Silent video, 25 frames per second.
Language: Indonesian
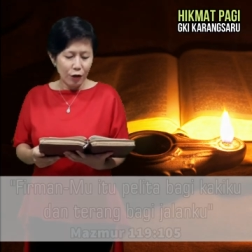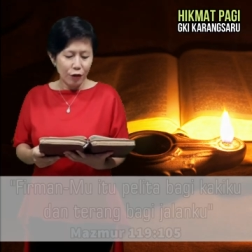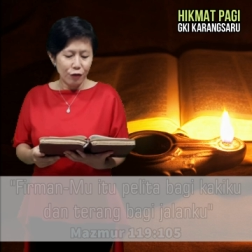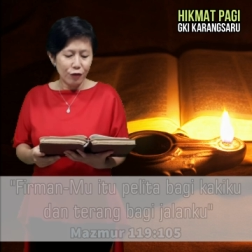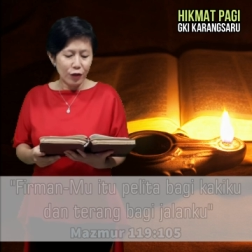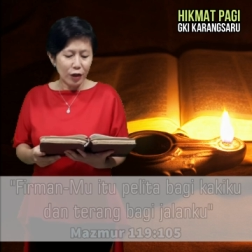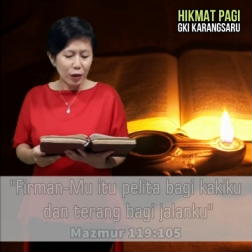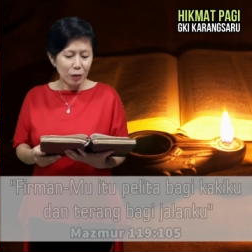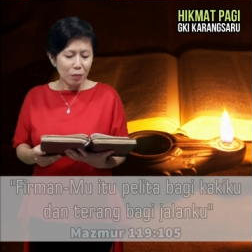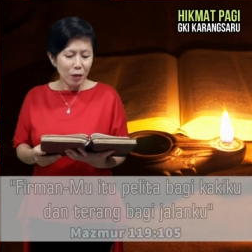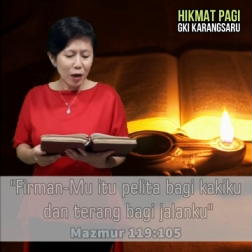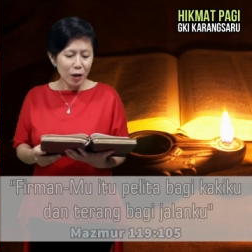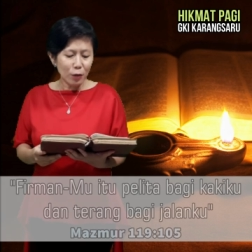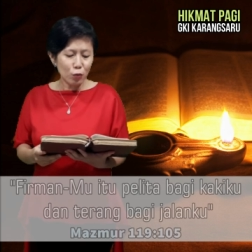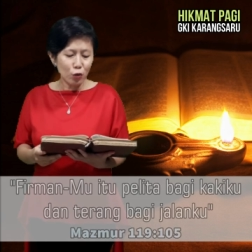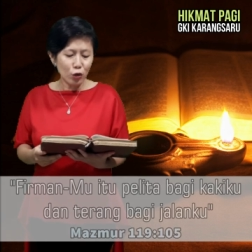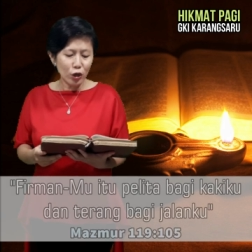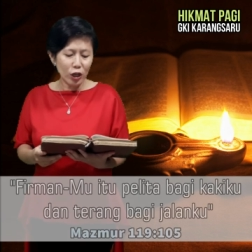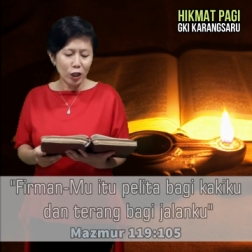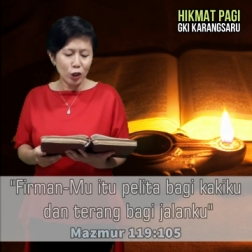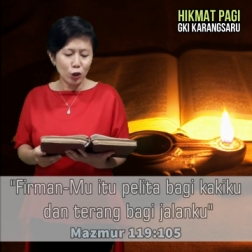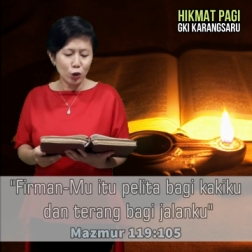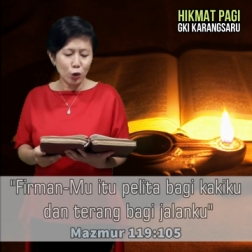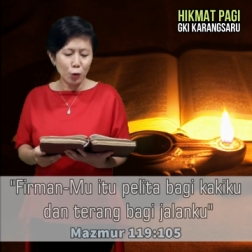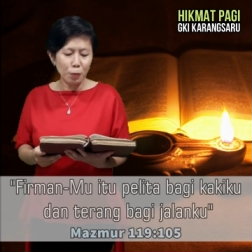Firmanmu
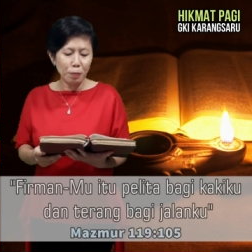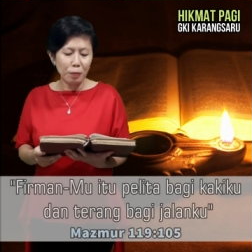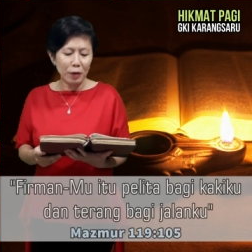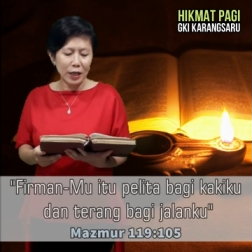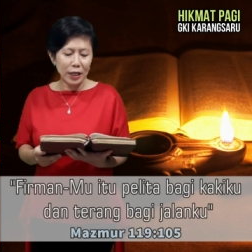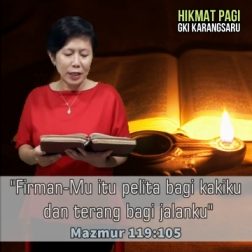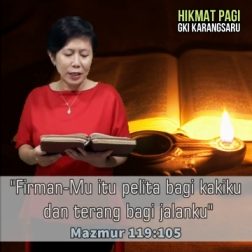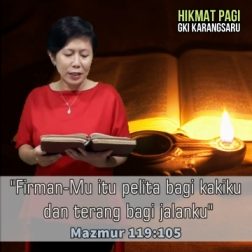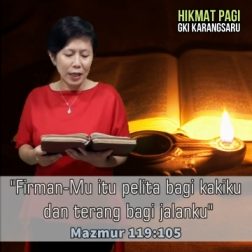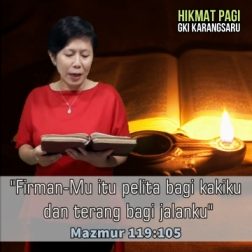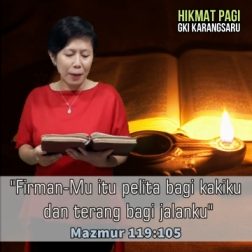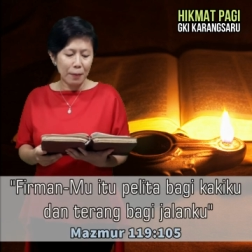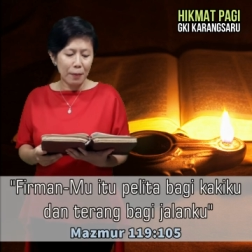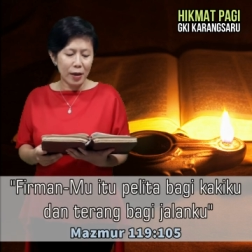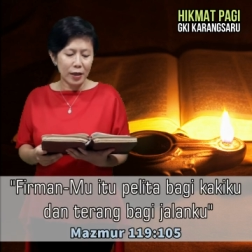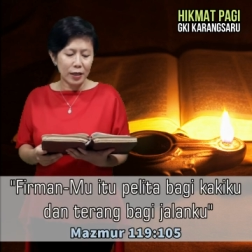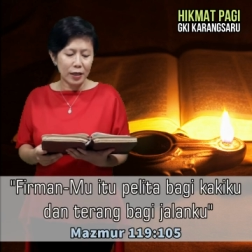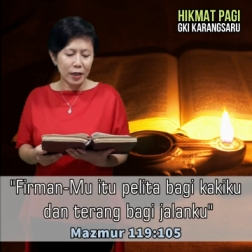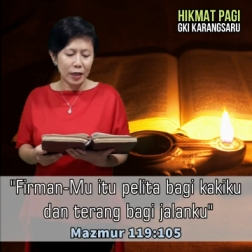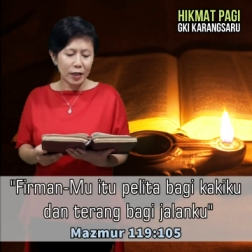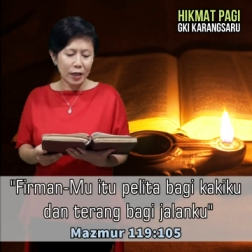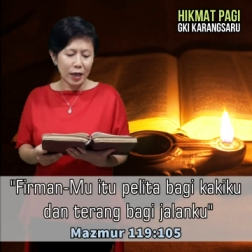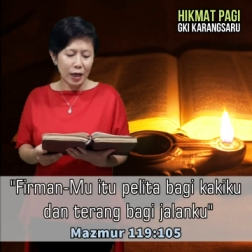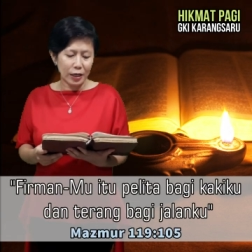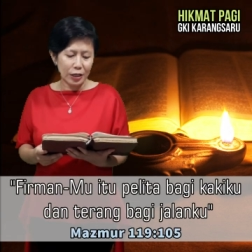itu pelita
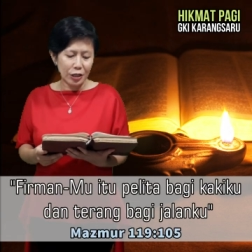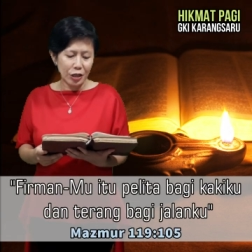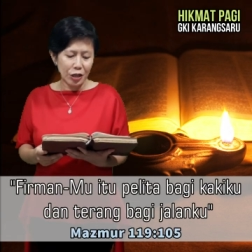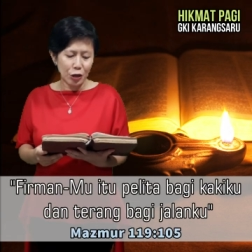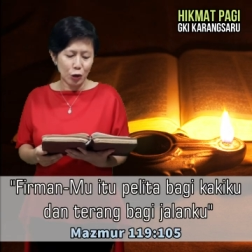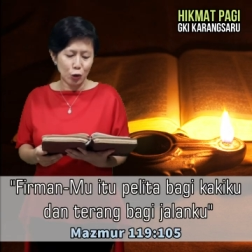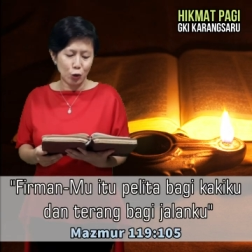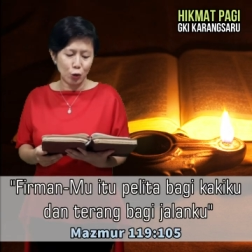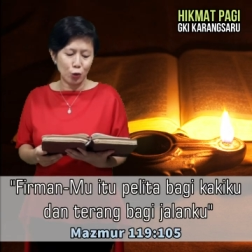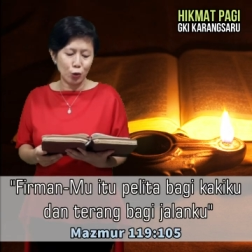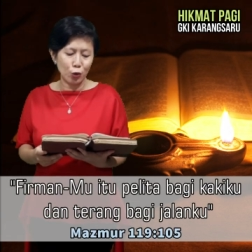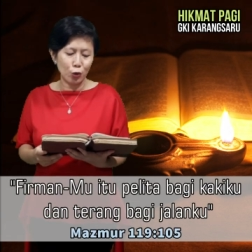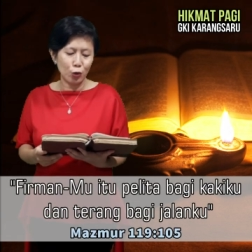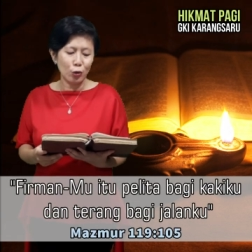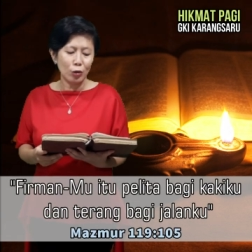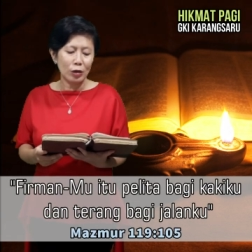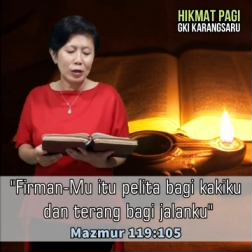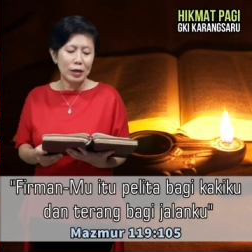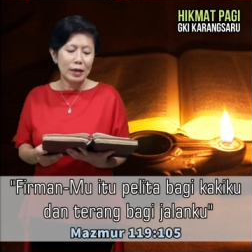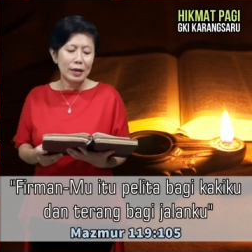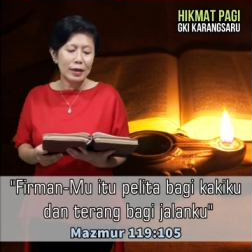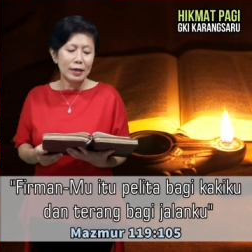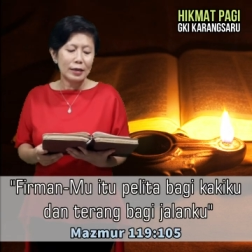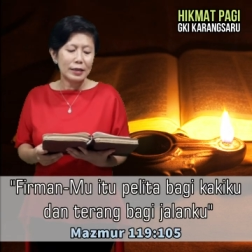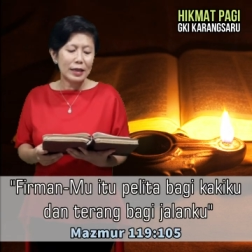bagi kakiku
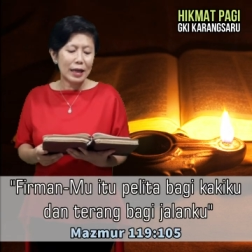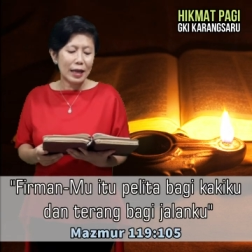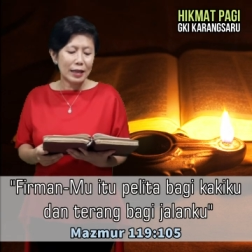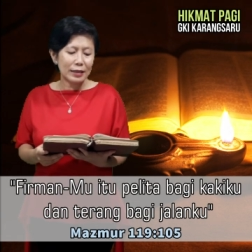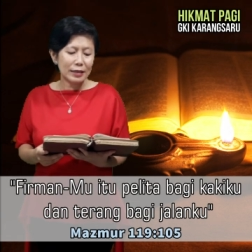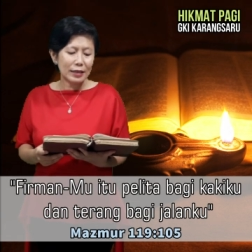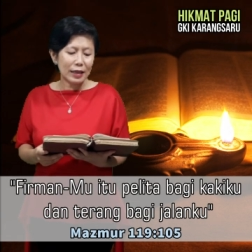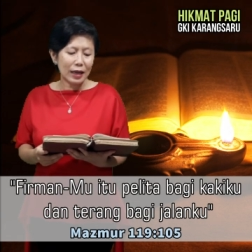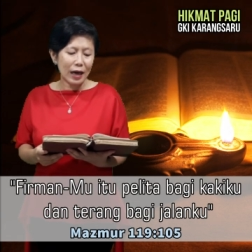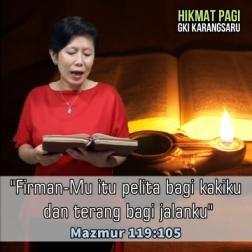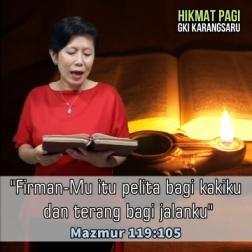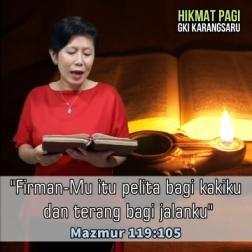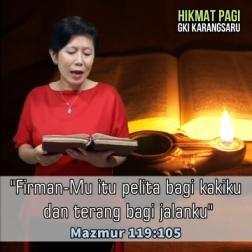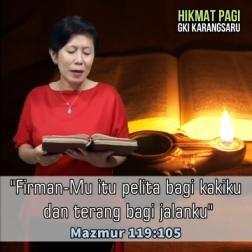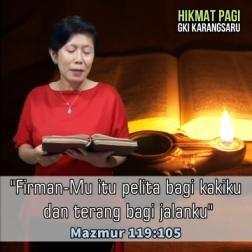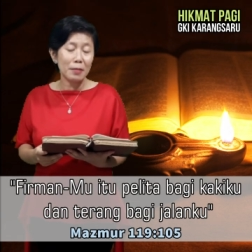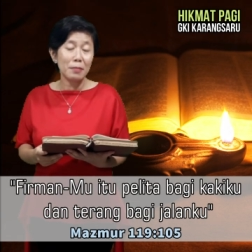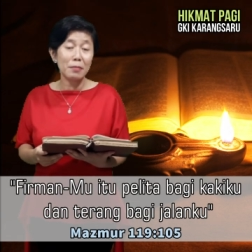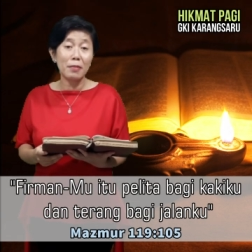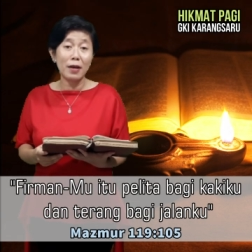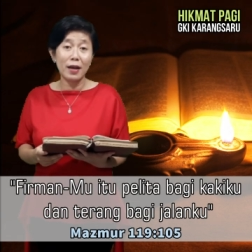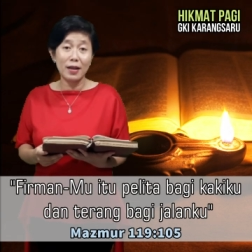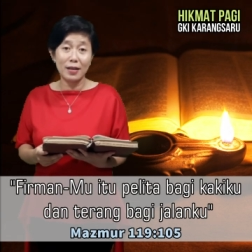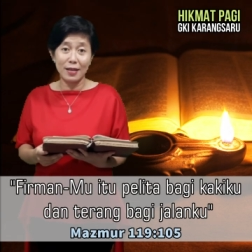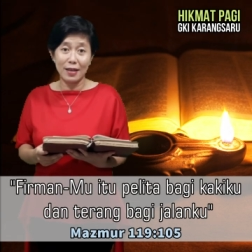dan terang
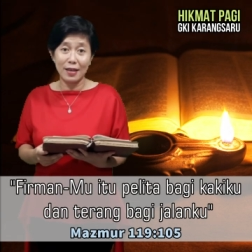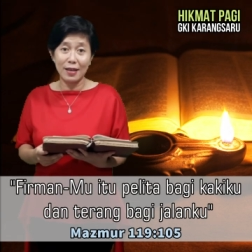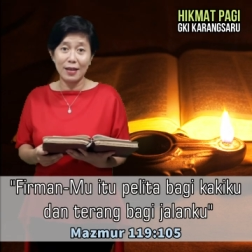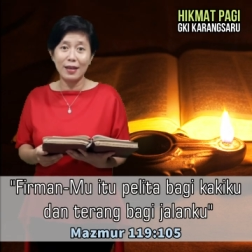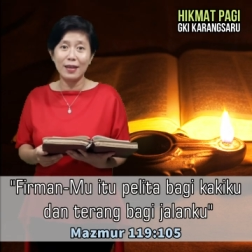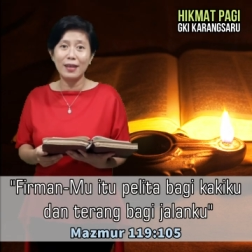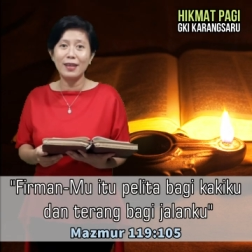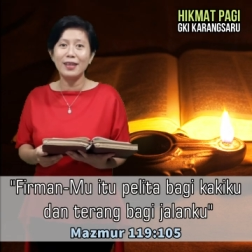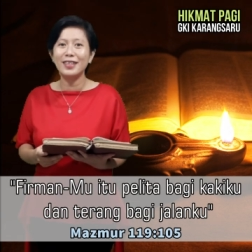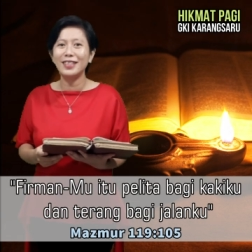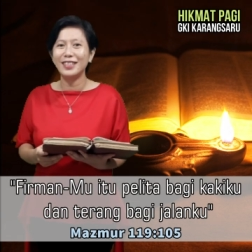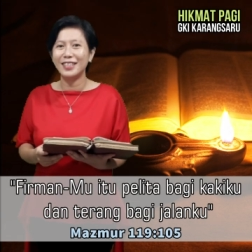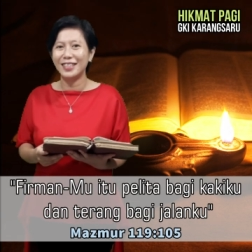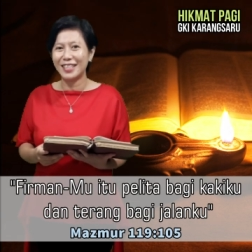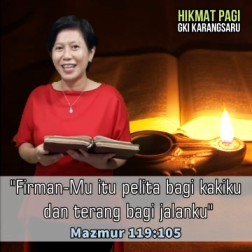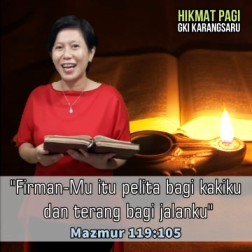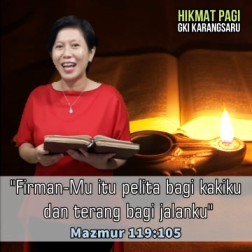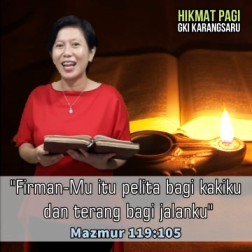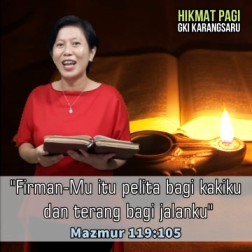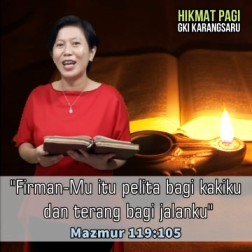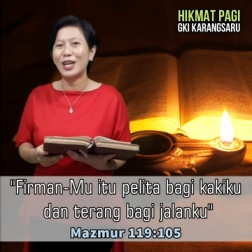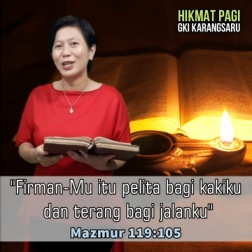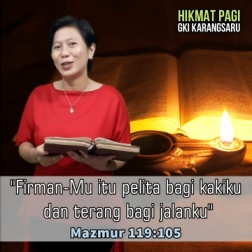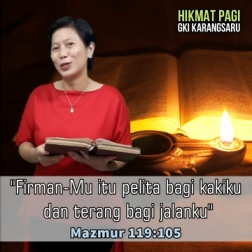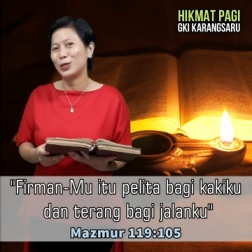bagi
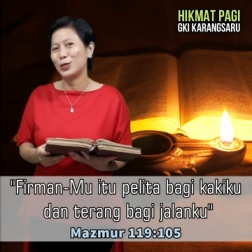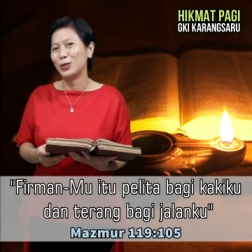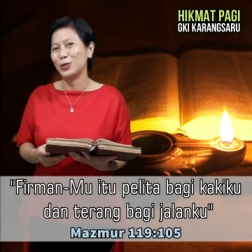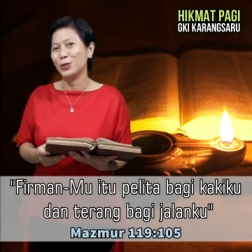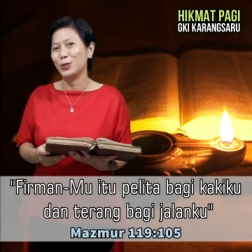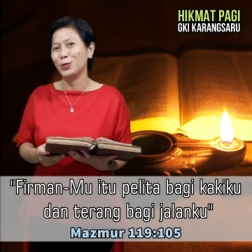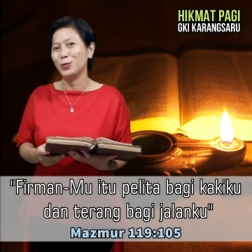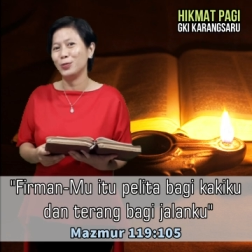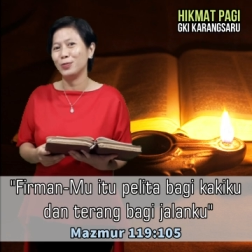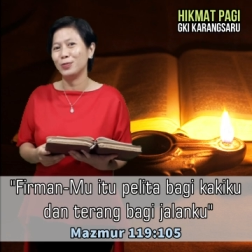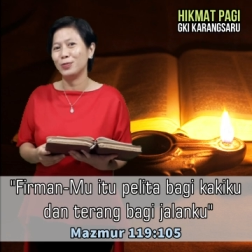jalanku.